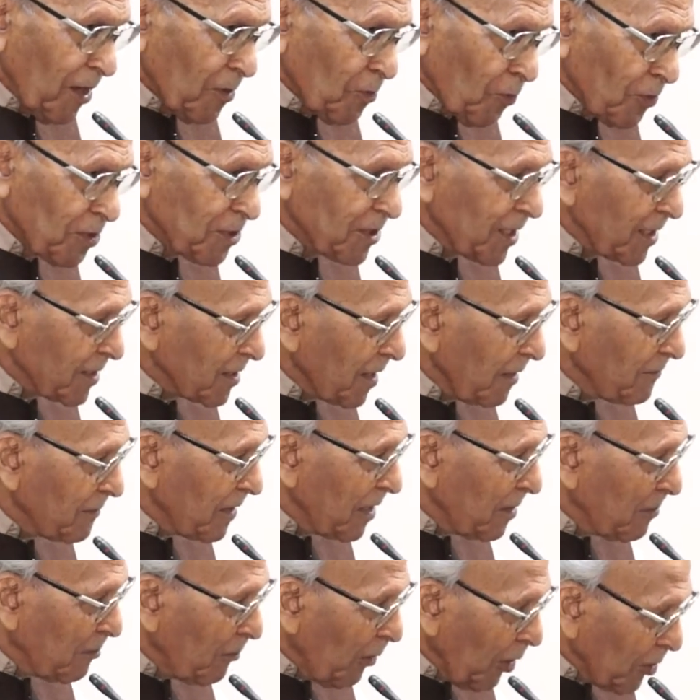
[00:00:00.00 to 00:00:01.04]
कुछ
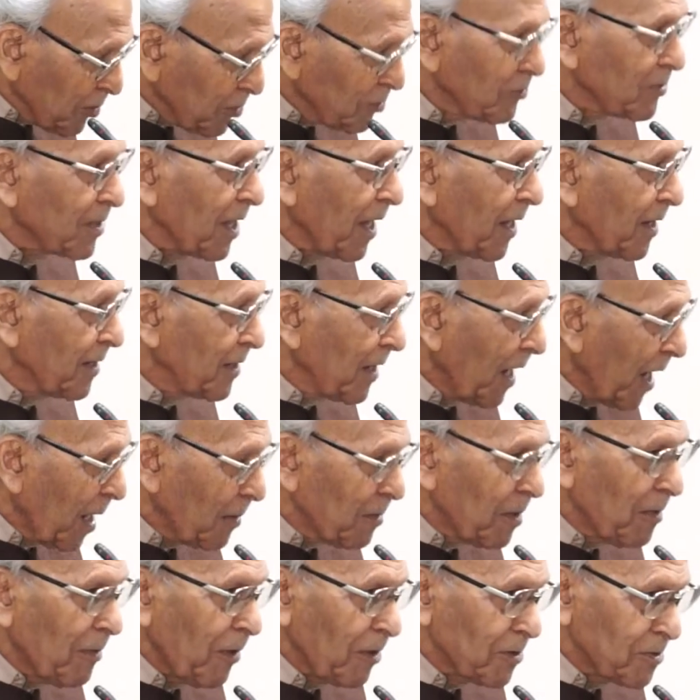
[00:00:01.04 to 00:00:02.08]
तस्वीर मौजूद हैं यहाँ
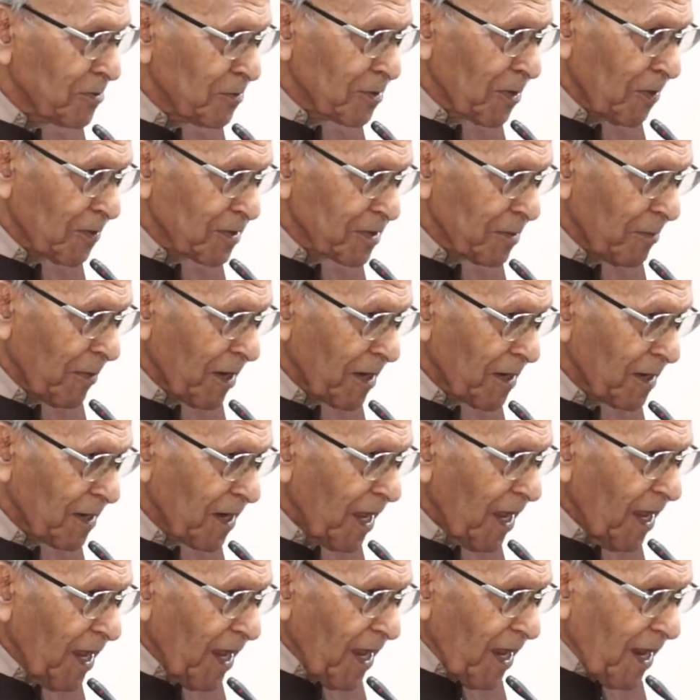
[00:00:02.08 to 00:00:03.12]
भी मौजूद हैं उस ज़माने
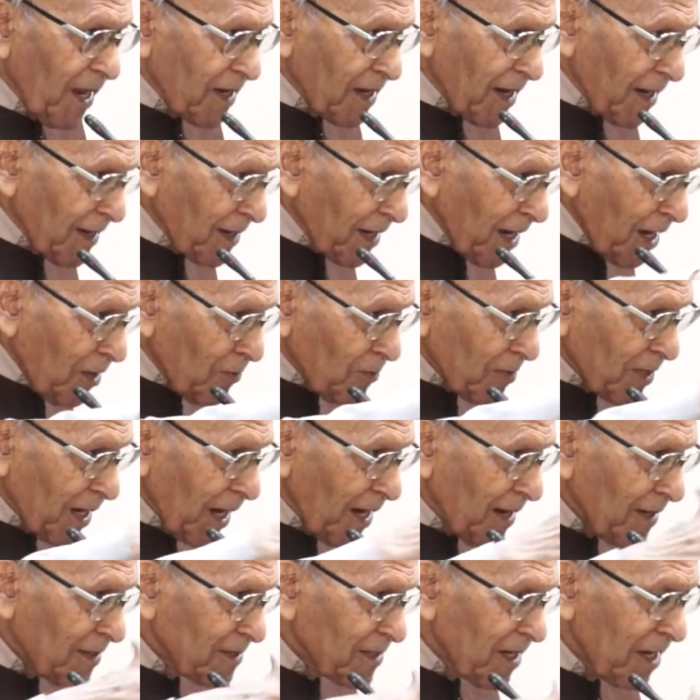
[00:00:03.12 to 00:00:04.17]
लड़के
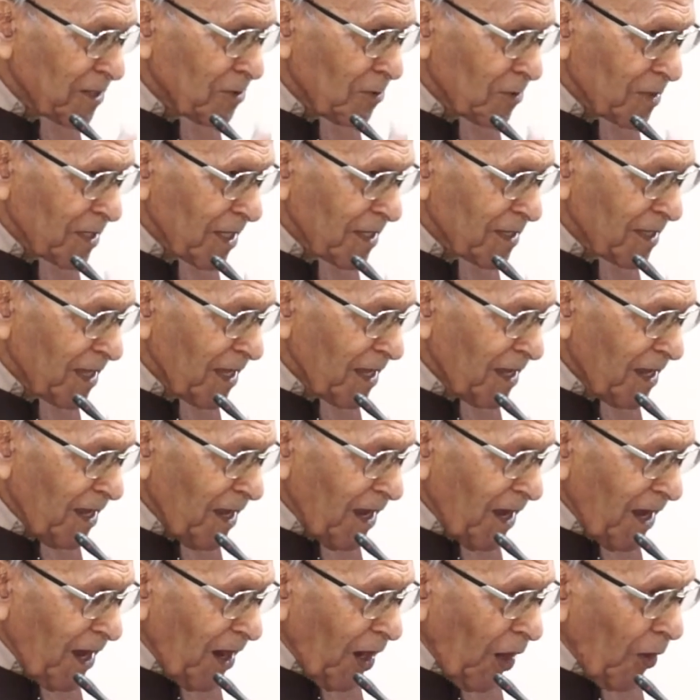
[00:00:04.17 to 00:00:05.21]
उनके इर्द गिर्द होते थे
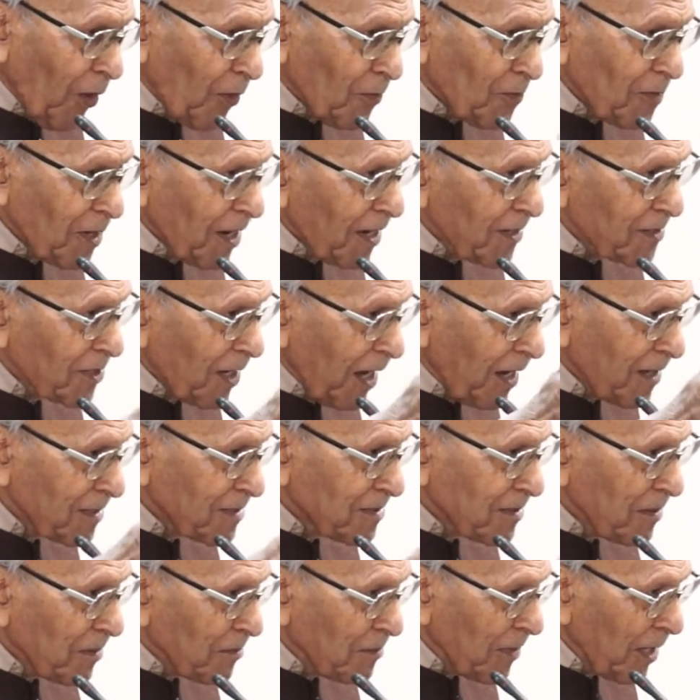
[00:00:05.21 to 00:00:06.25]
और उनके
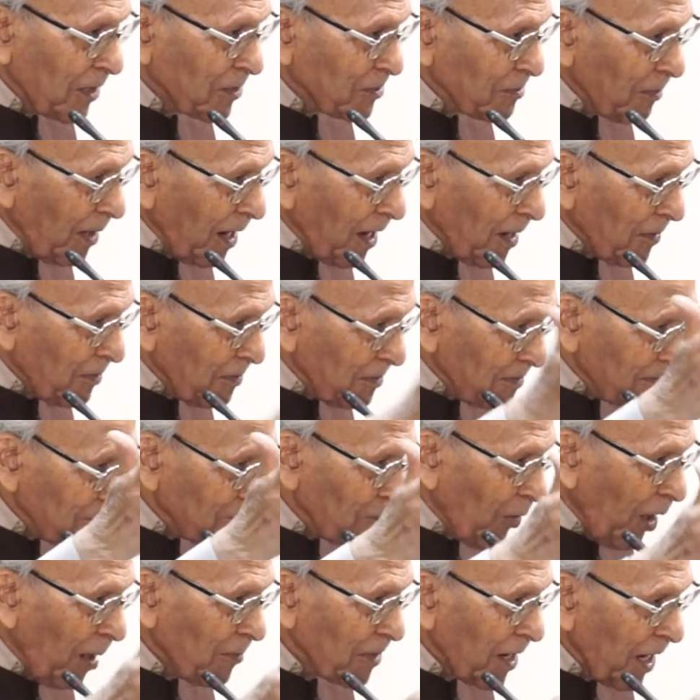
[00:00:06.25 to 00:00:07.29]
साथ बेशुमार
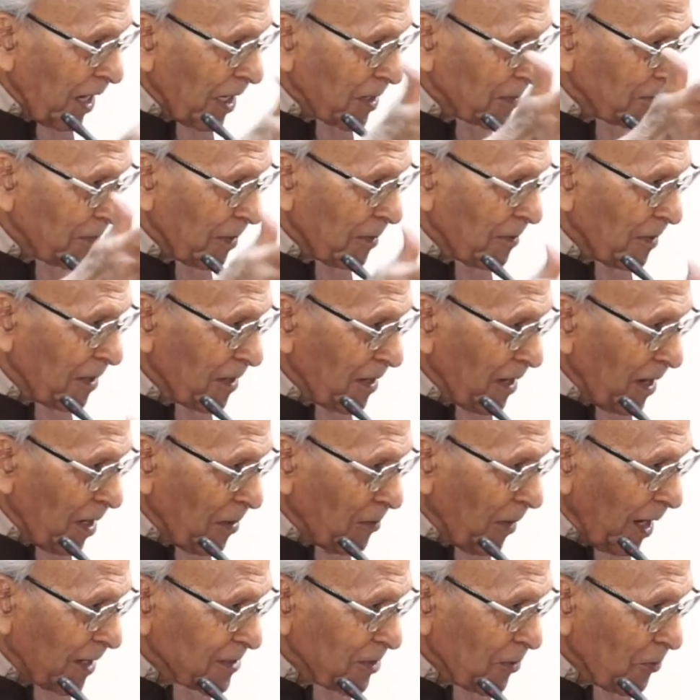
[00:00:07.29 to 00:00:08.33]
मामला पर
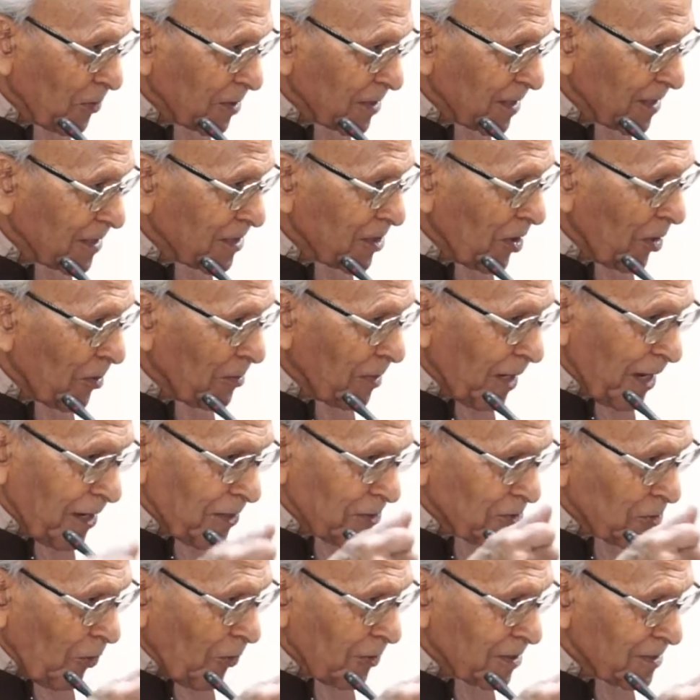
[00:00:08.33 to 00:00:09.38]
बातें होती थी और बड़े
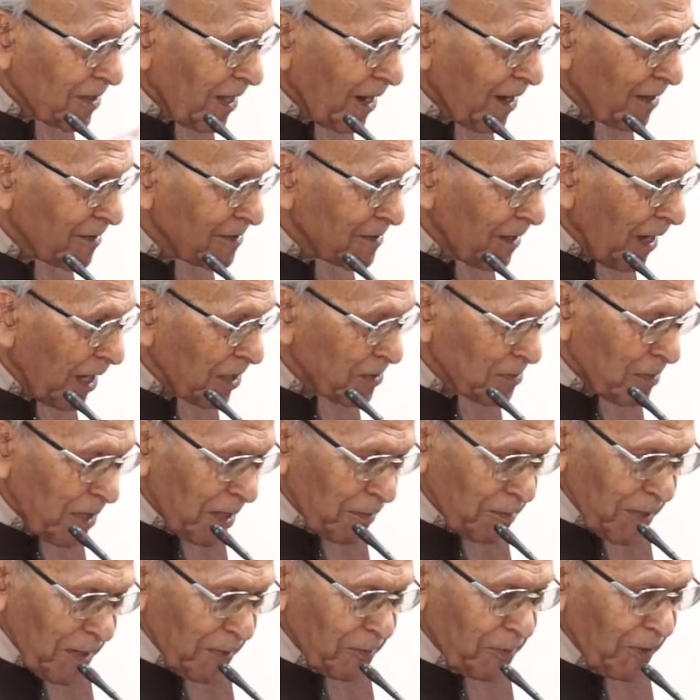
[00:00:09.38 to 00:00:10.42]
ज़ोरदार अंदाज में
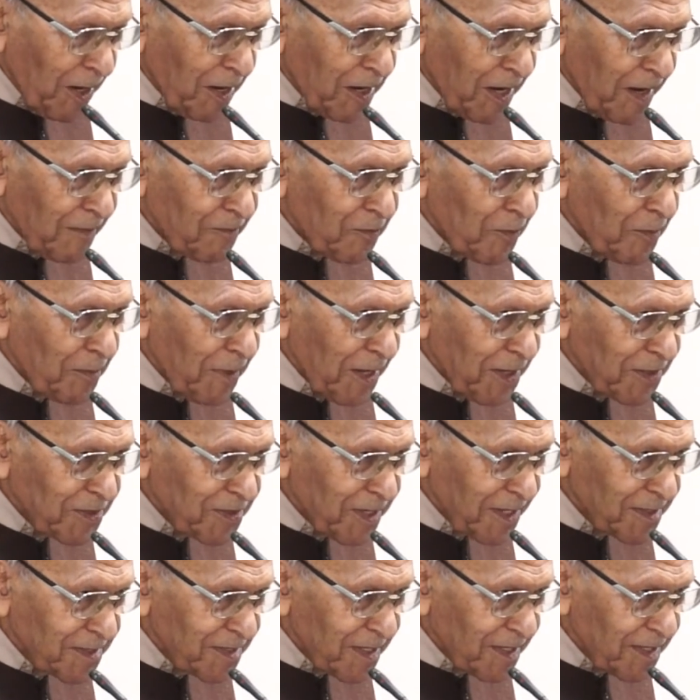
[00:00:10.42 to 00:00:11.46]
अपना पॉइंट ऑफ व्यू पेश
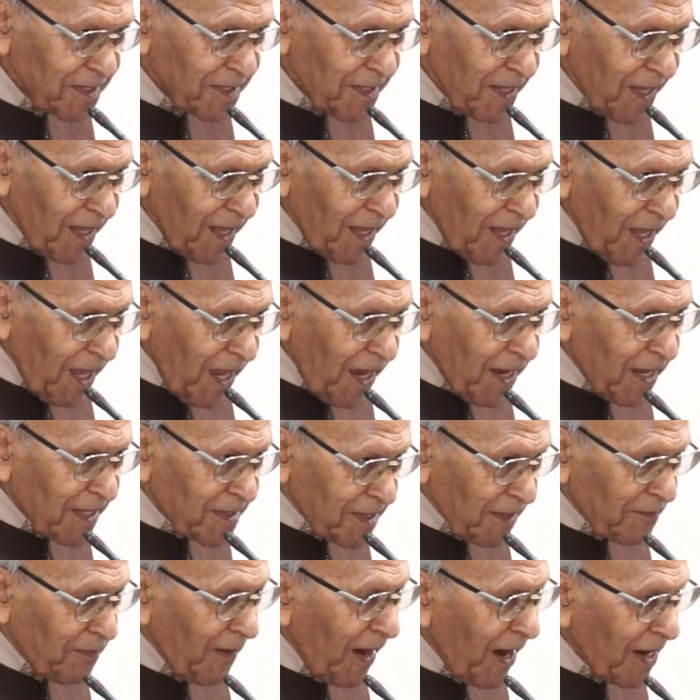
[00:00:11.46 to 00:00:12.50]
करते थे
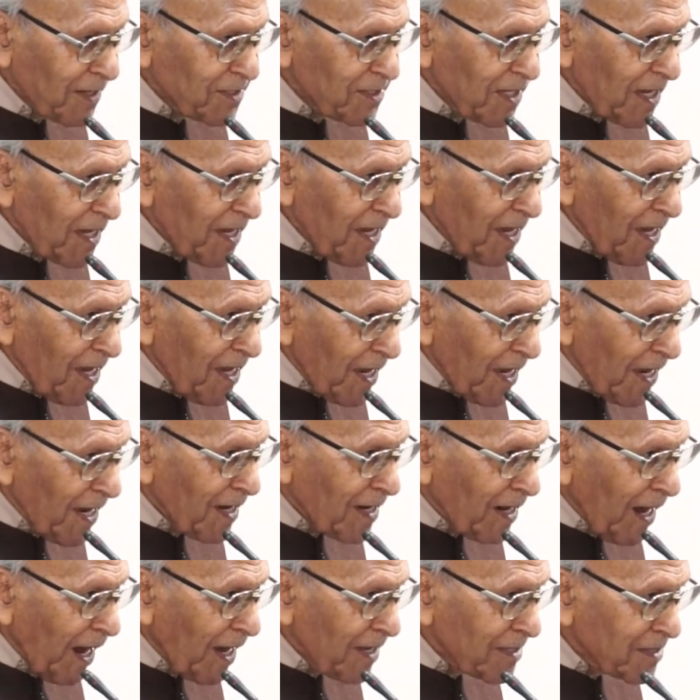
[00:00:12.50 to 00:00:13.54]
इतफाक़ से
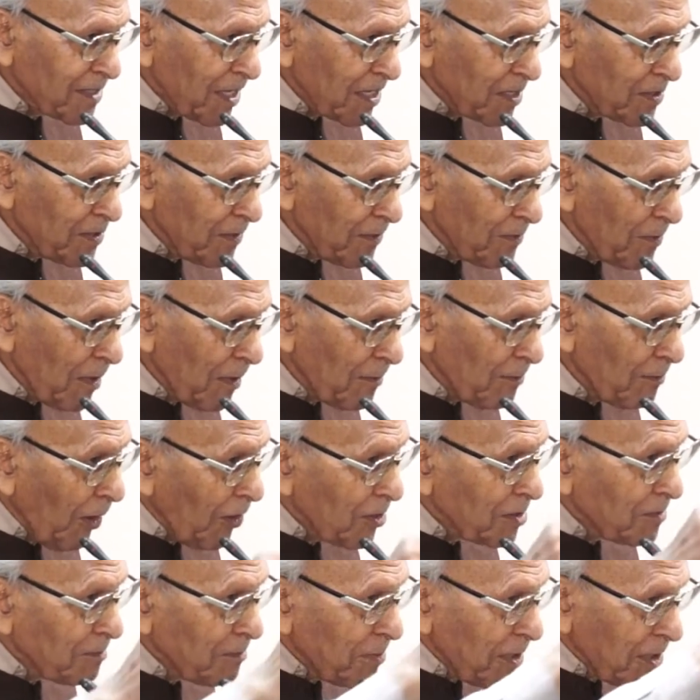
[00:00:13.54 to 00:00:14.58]
एक आध तस्वीर में
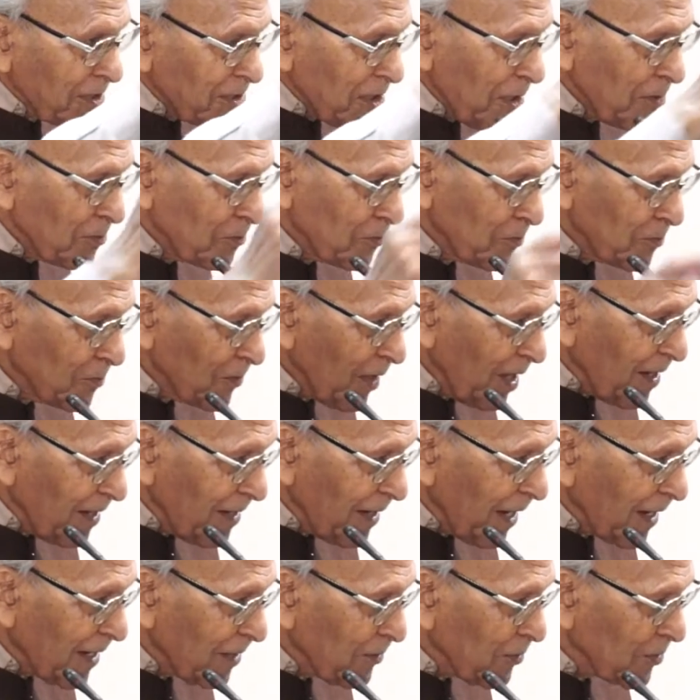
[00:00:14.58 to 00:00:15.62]
बहुत पीछे हूँ
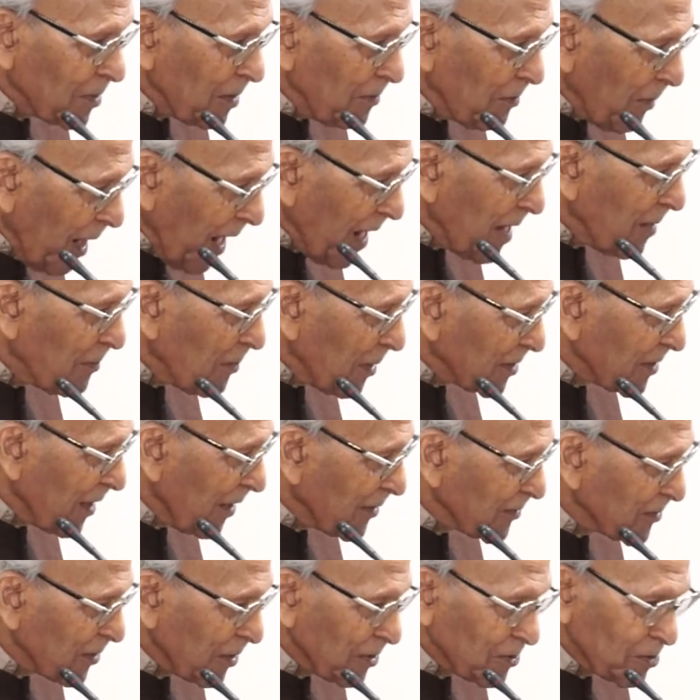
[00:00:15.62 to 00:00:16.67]
लेकिन उसे मैं ही
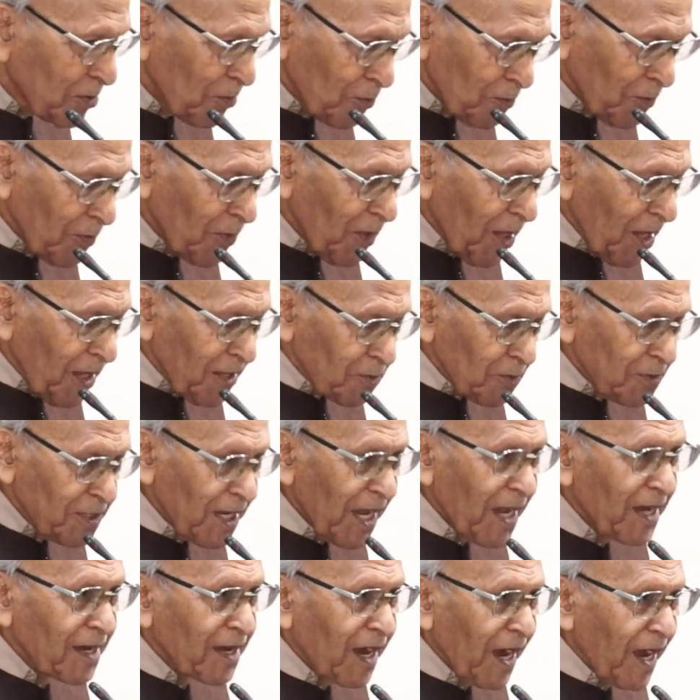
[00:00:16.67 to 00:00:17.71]
पहचान सकता हूँ तो
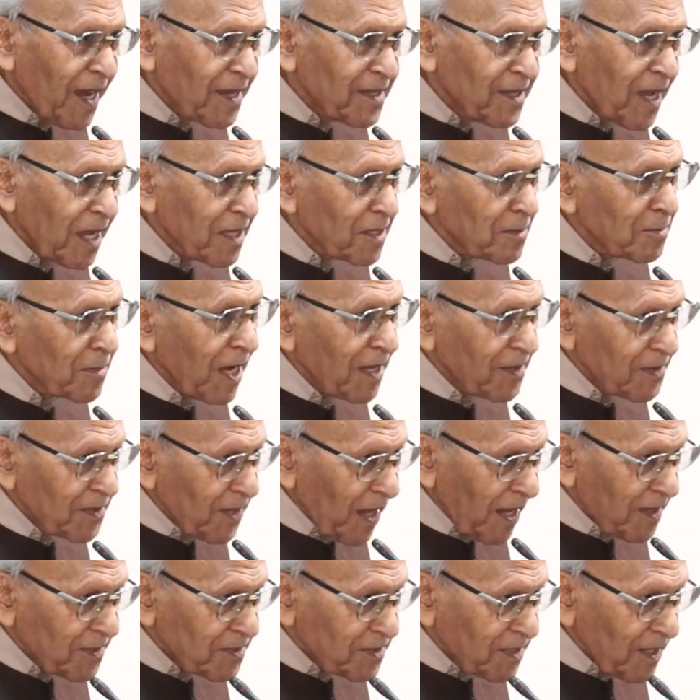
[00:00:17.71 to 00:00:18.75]
ये कायद अजम का
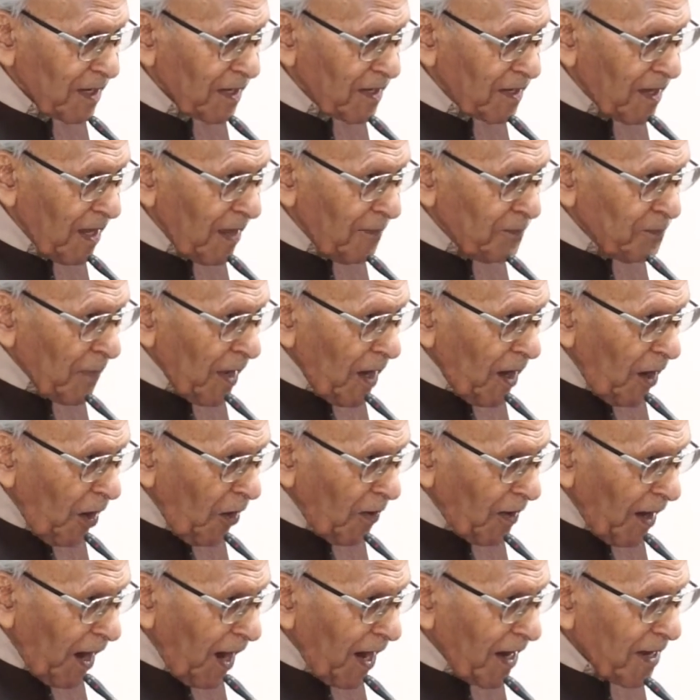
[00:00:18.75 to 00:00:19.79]
अंदाज़ था
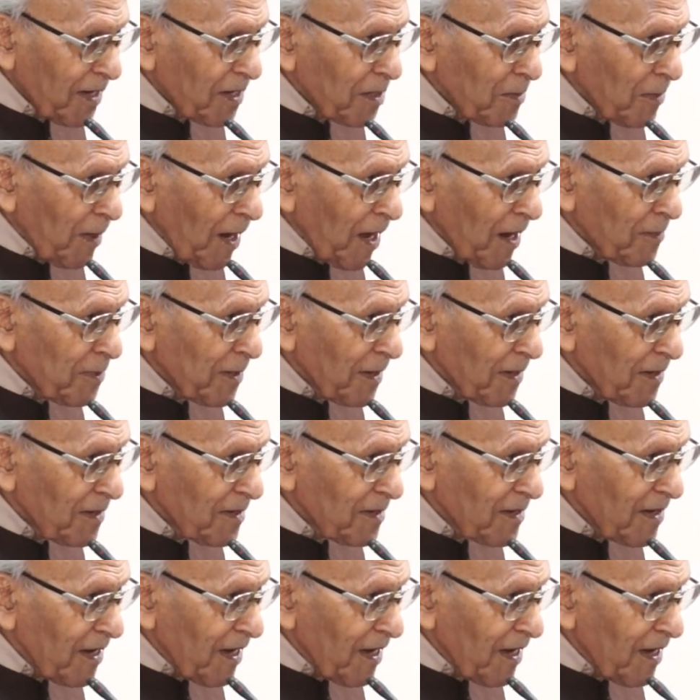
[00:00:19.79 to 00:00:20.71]
और आखिरी बार फिर